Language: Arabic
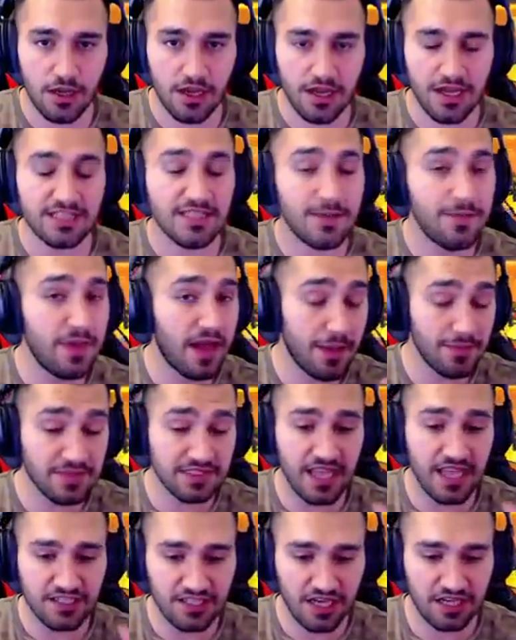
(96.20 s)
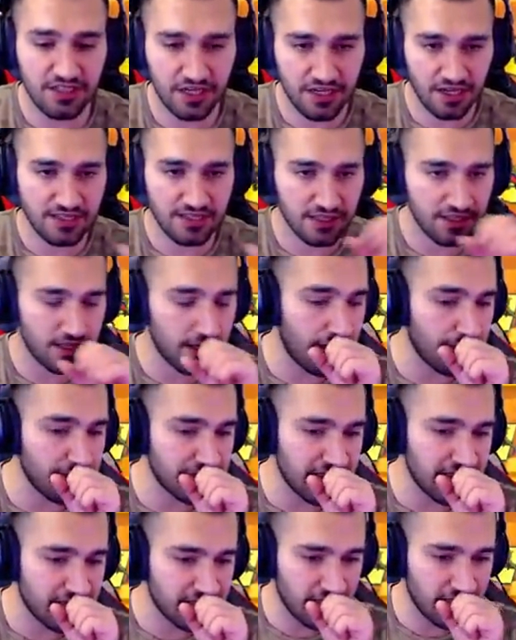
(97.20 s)
يلزمنا 15 حجر يا اساطير
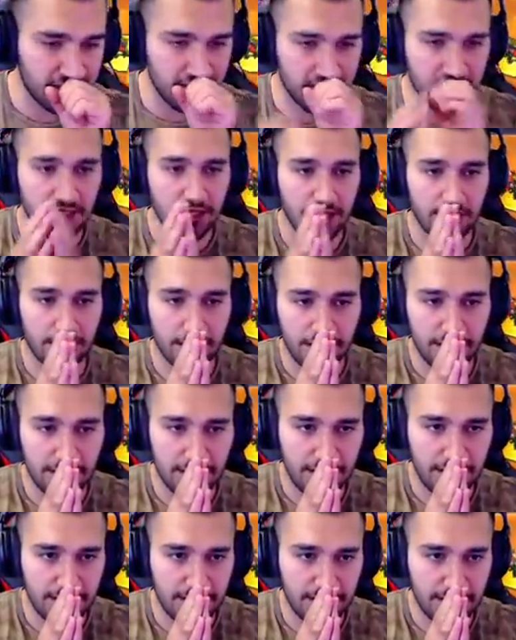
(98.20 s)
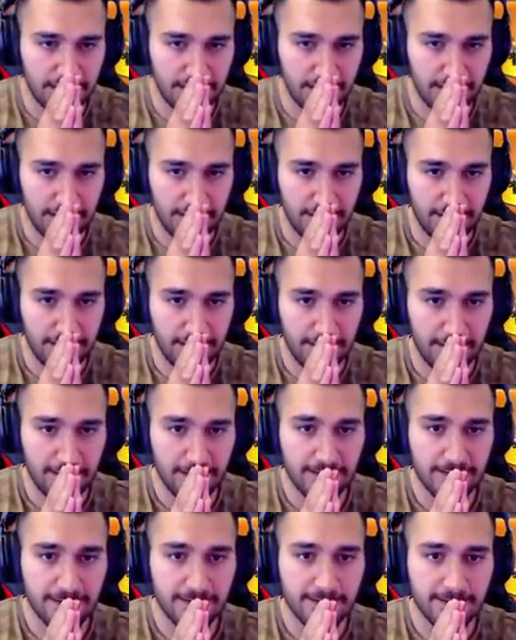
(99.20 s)
15 حجر يلا يلا يلا يلا يلا يلا
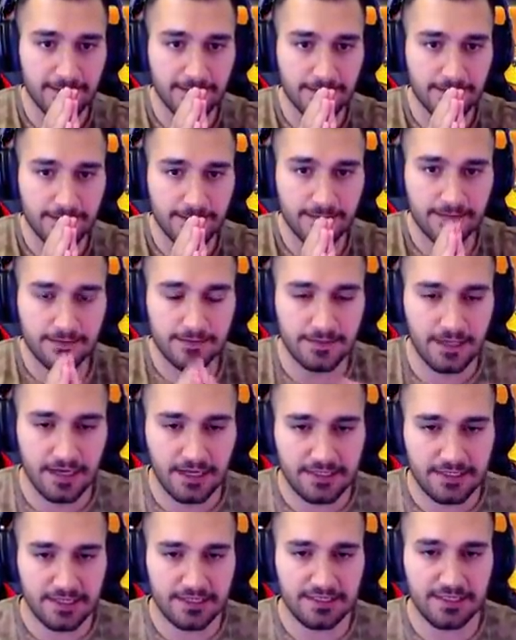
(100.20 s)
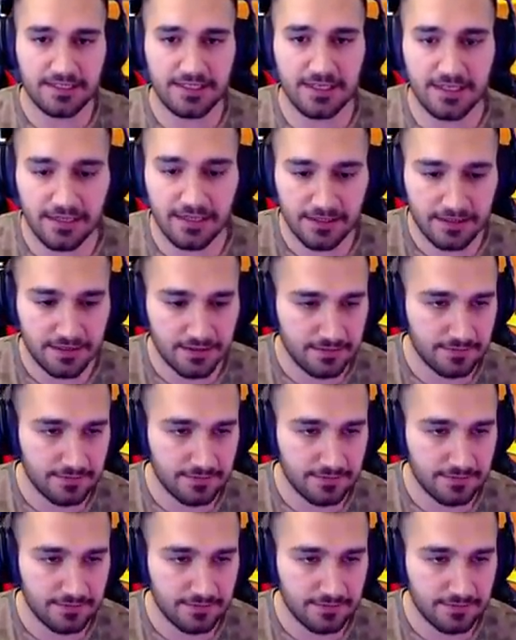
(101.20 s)
هي هي هي